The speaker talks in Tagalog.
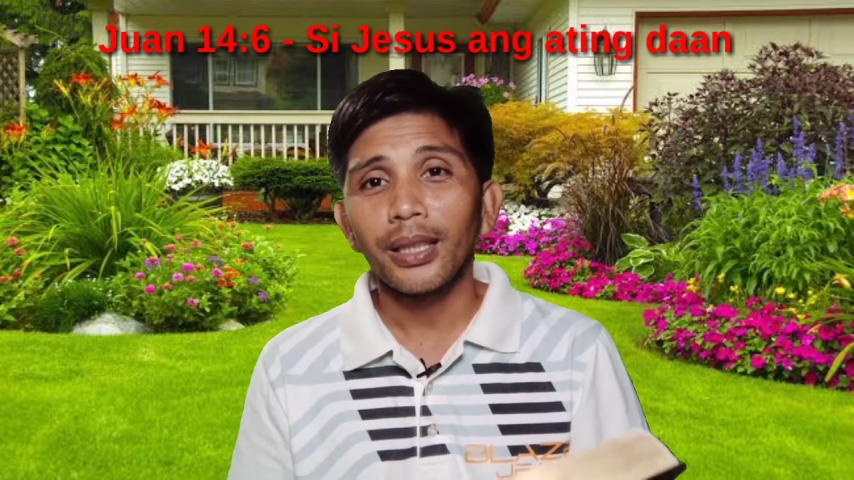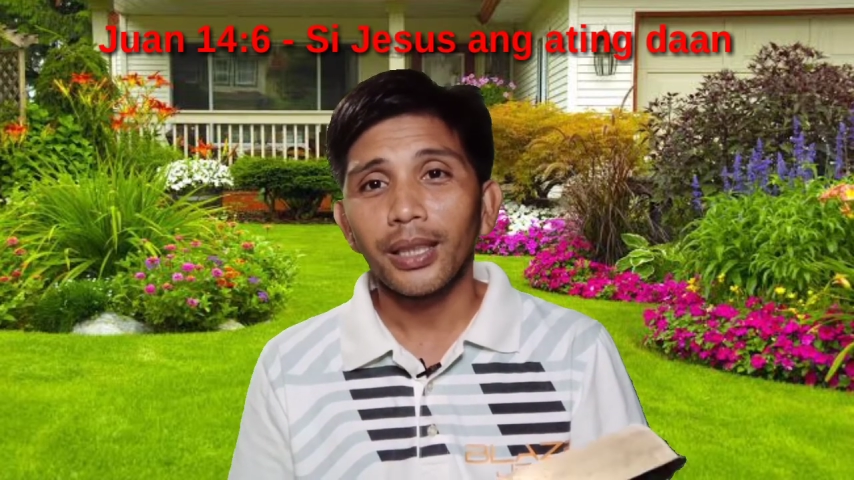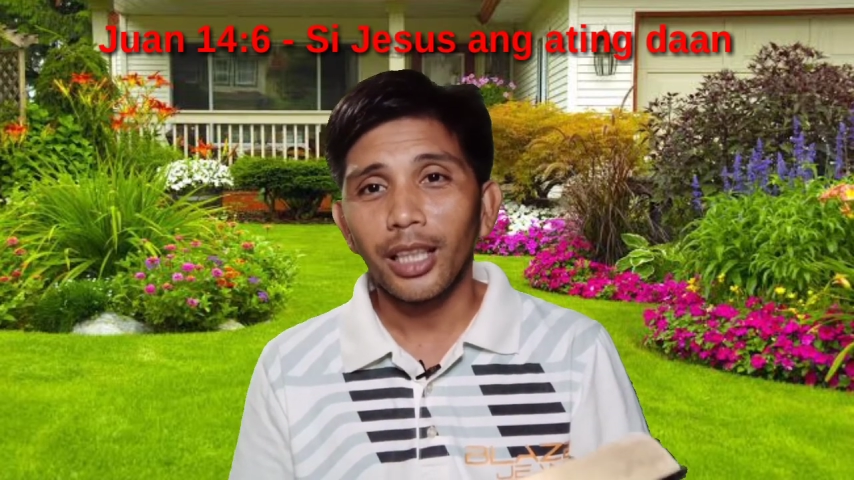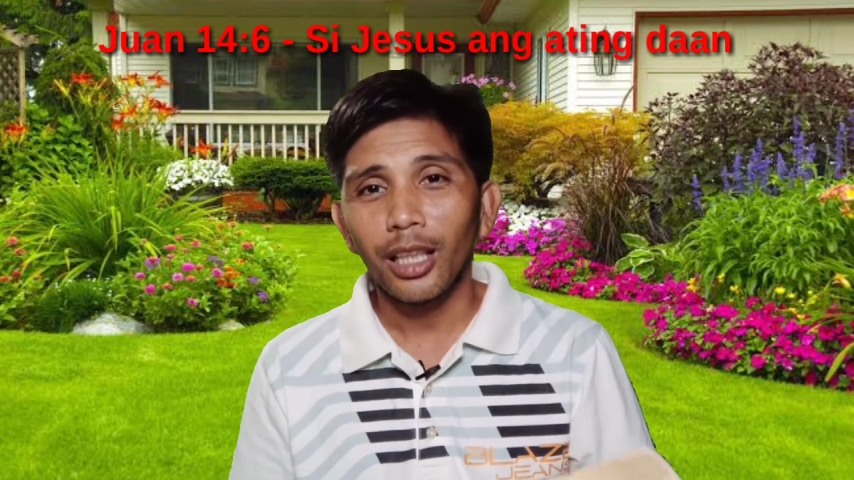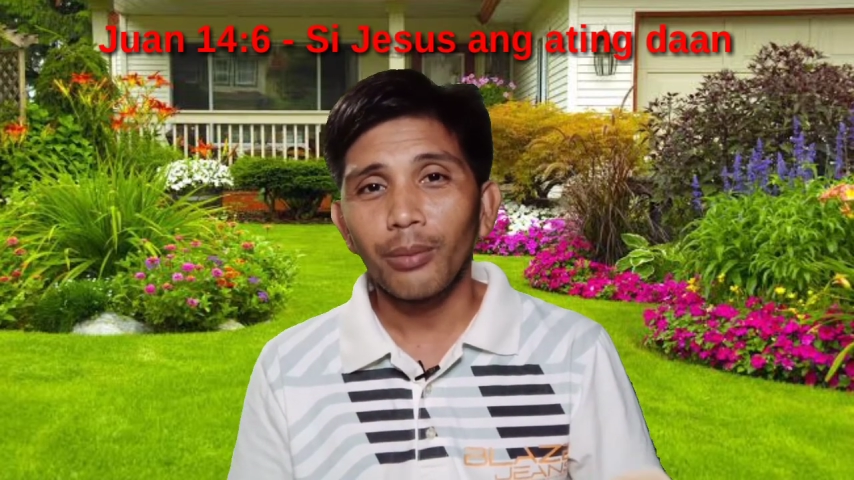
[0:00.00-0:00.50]

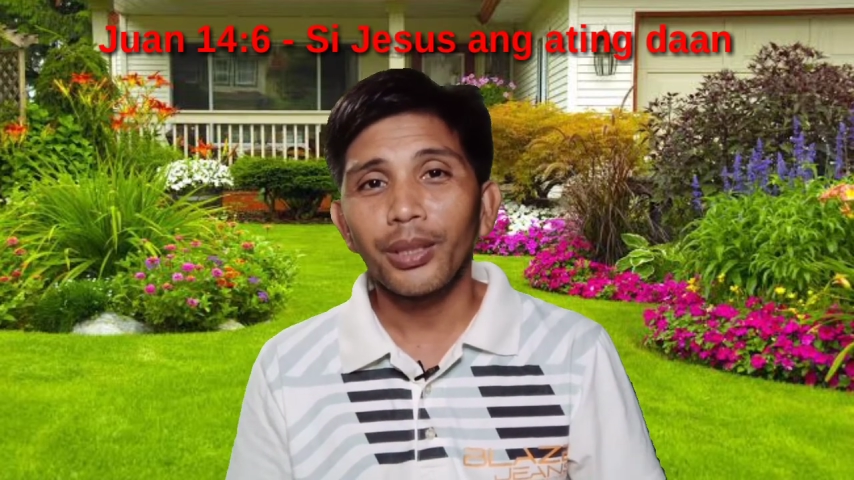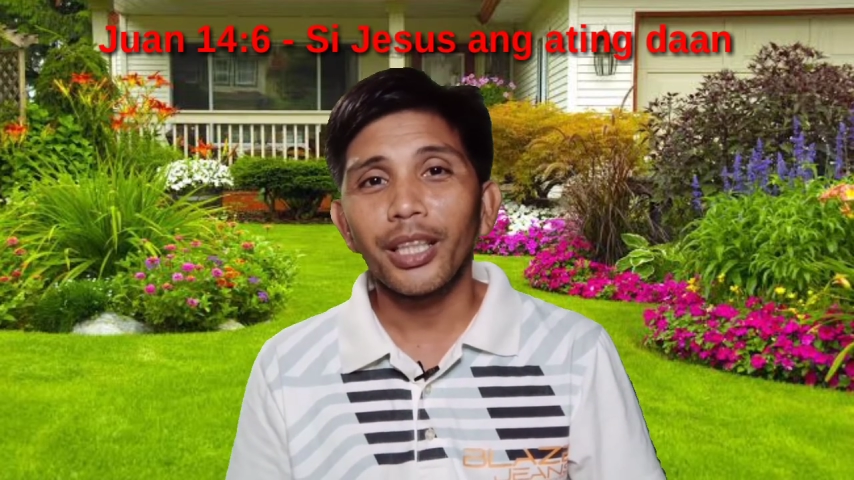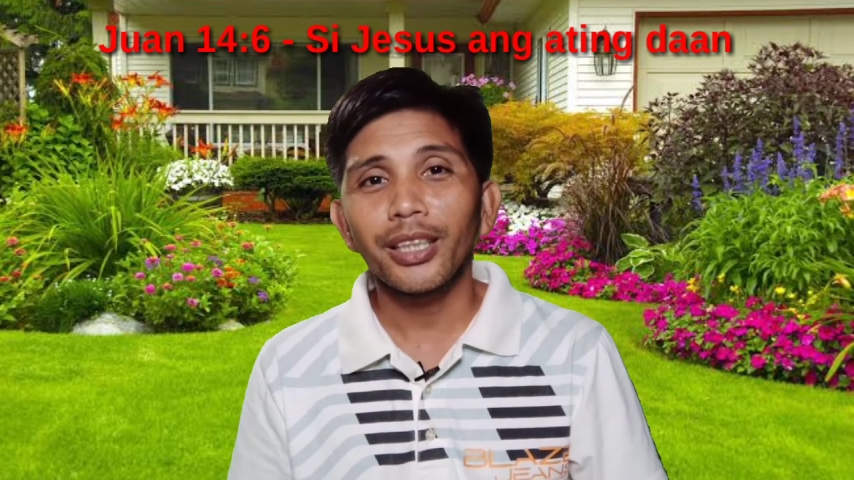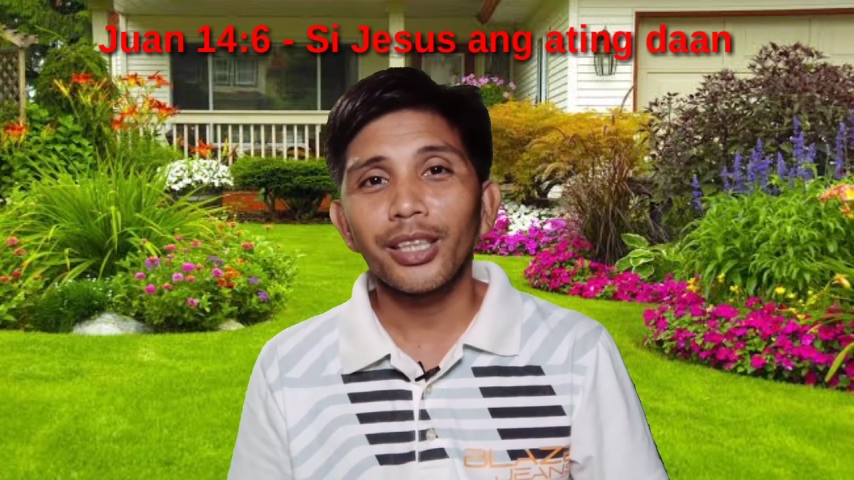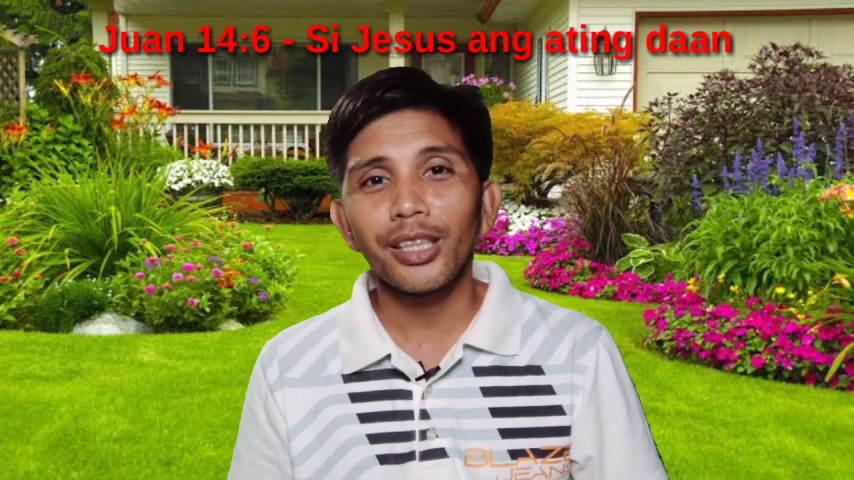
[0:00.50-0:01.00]
tanggapin
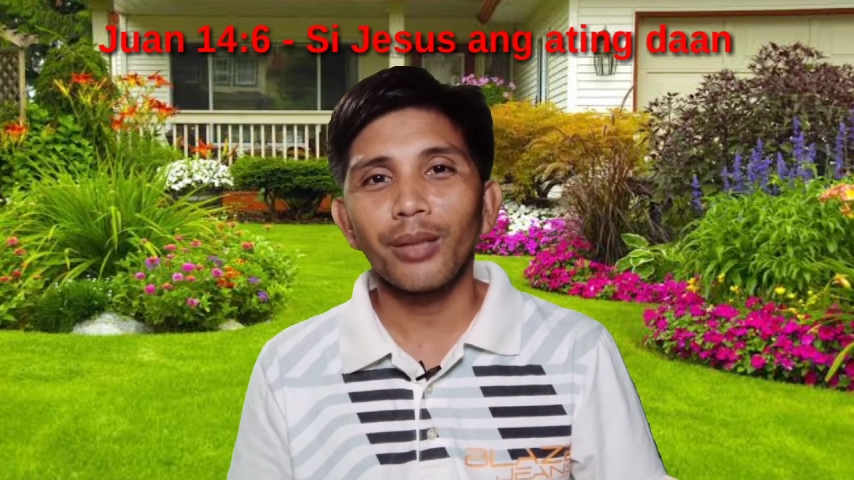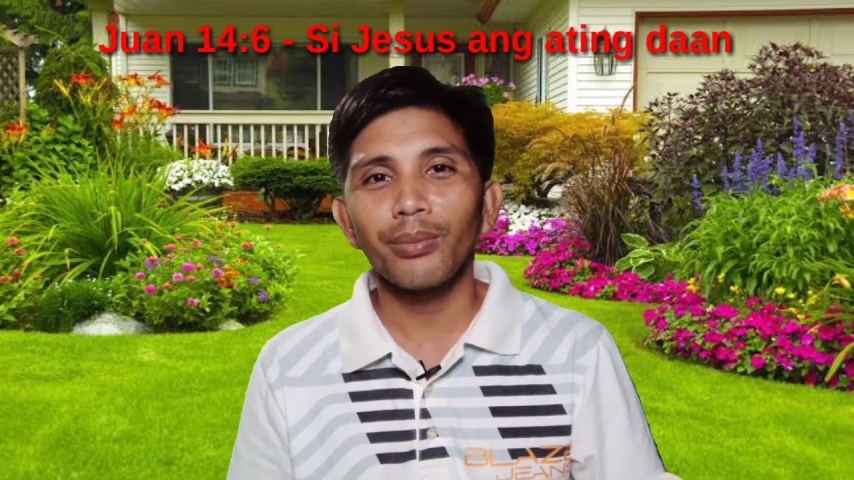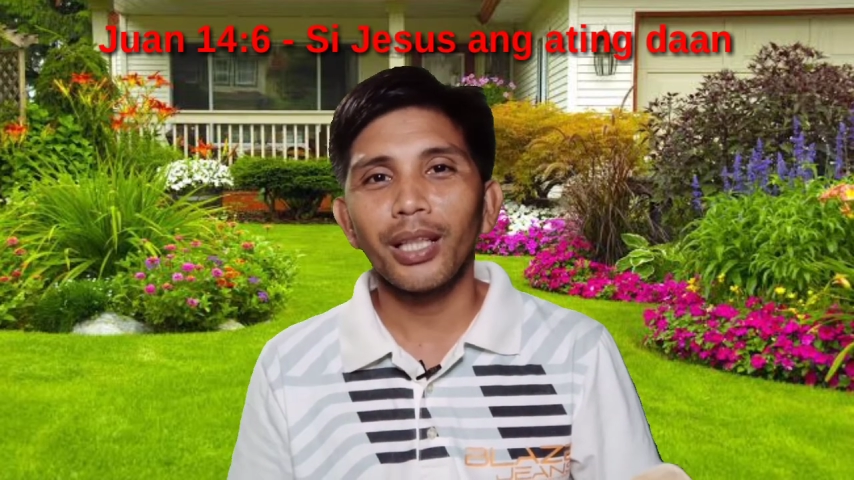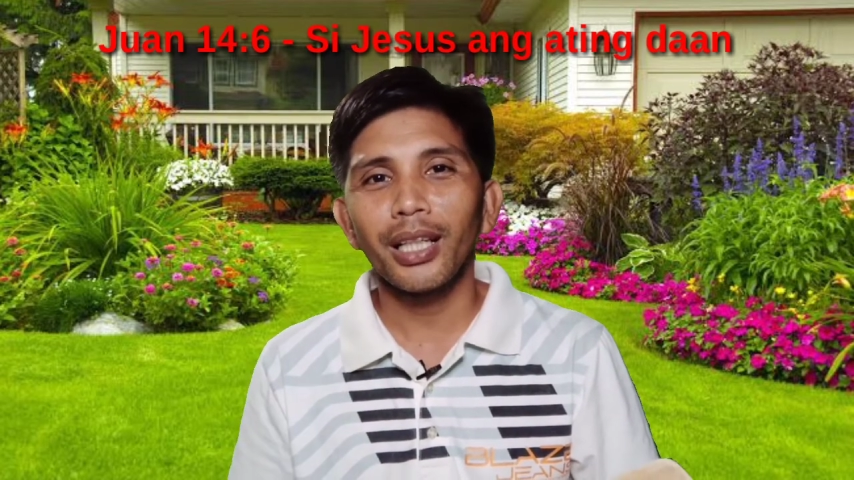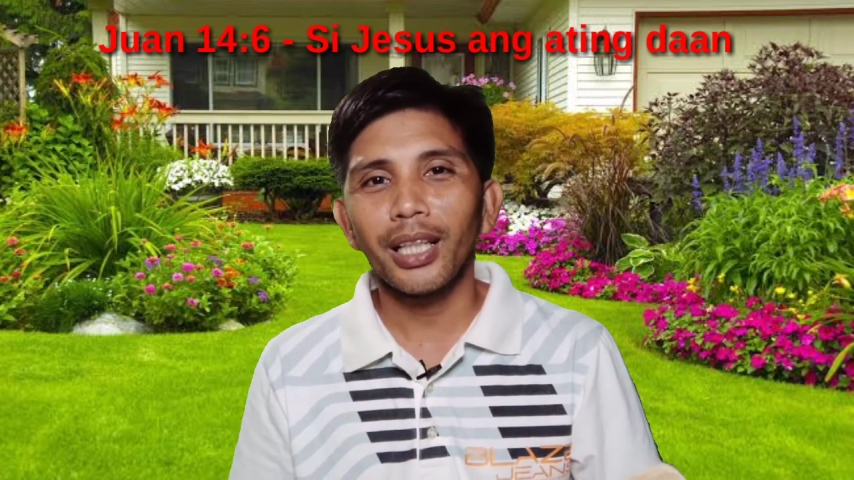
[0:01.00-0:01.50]
natin siya
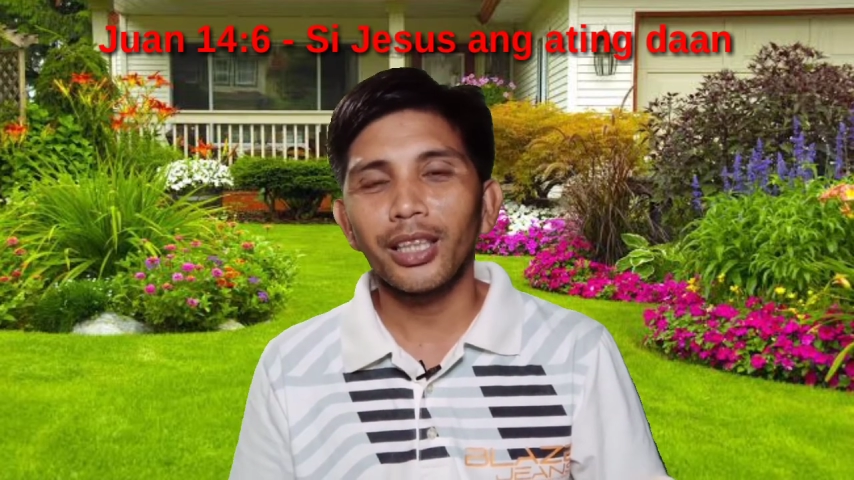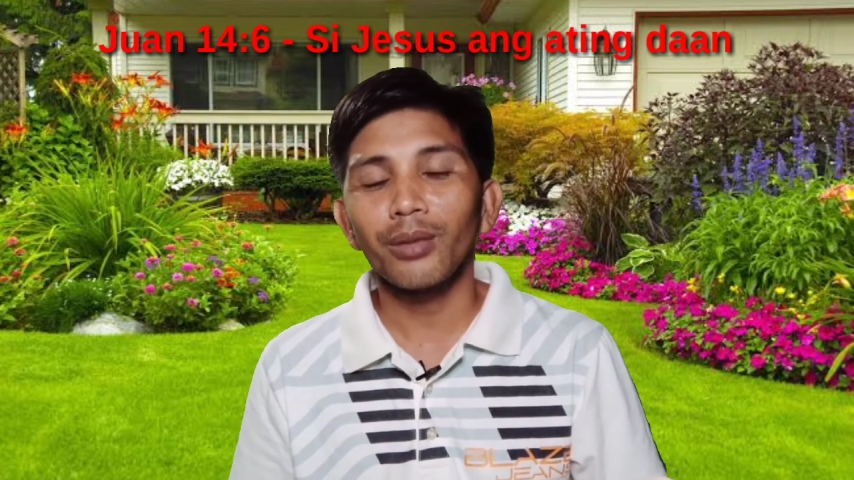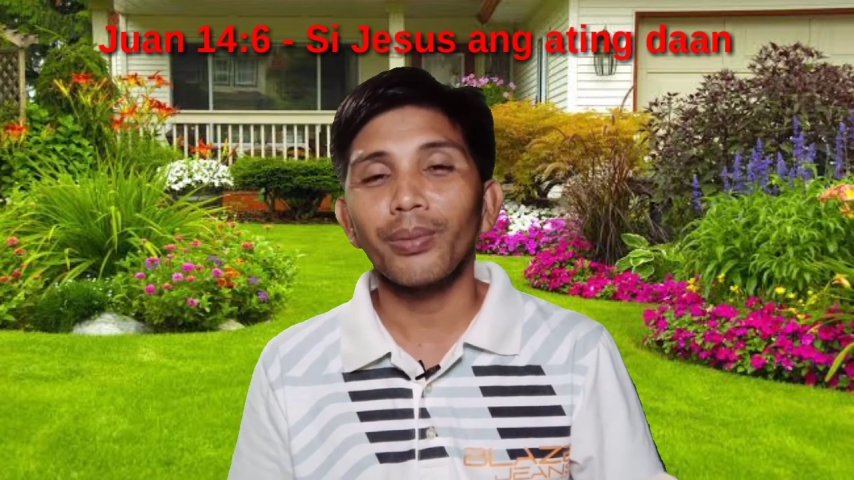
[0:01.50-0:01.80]
bilang ating